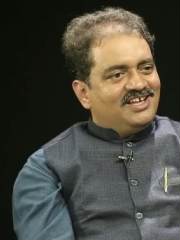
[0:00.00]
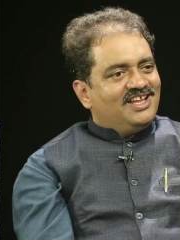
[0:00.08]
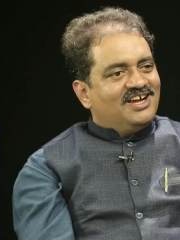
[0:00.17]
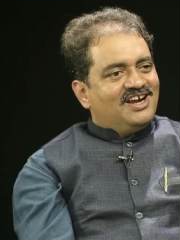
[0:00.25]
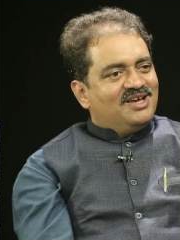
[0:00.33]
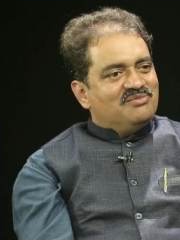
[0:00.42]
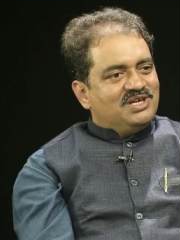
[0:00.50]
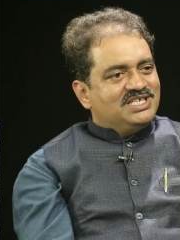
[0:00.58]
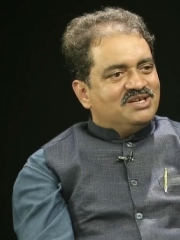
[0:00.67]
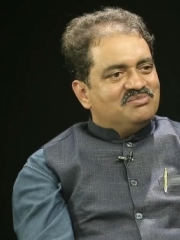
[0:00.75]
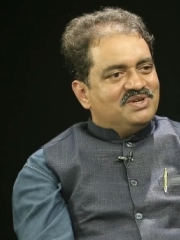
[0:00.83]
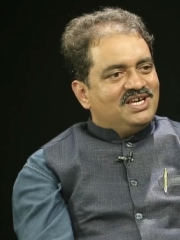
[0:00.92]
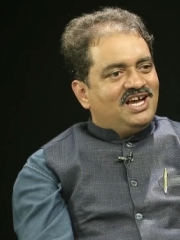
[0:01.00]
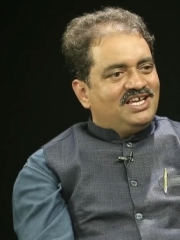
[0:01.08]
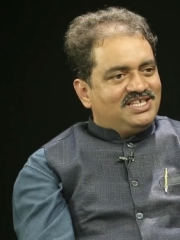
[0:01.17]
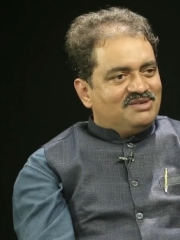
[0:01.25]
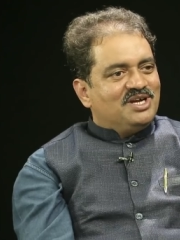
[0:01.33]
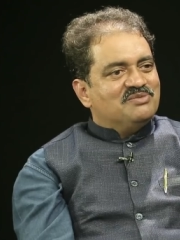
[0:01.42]
తెలంగాణ బీజేపీ
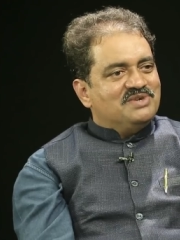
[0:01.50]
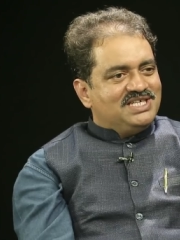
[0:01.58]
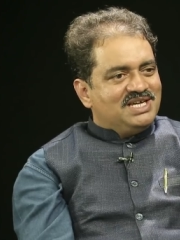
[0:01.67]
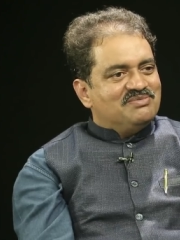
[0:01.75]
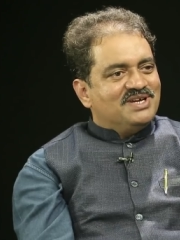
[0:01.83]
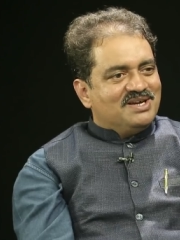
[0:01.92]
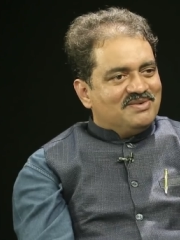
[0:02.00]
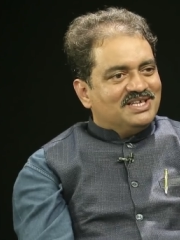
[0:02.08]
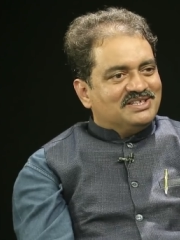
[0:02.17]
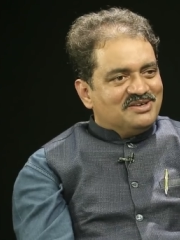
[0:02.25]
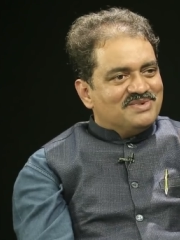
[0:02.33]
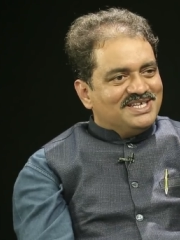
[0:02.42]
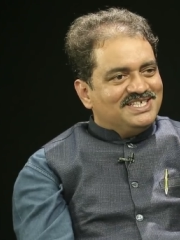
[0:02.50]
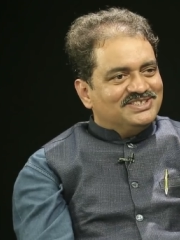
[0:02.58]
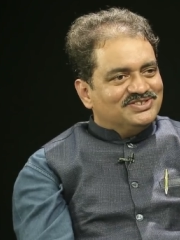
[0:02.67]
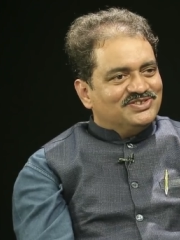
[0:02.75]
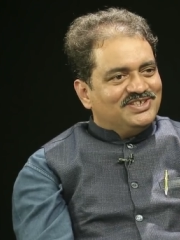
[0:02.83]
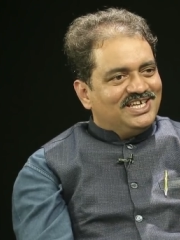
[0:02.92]
హైదరాబాద్ బీజేపీగా మాత్రమే
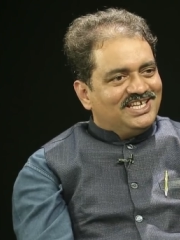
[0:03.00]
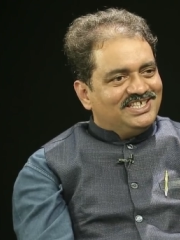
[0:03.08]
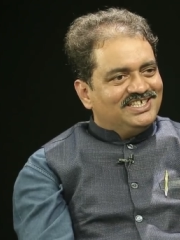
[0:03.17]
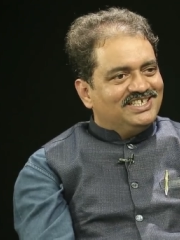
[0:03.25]
పనిచేస్తుంది అని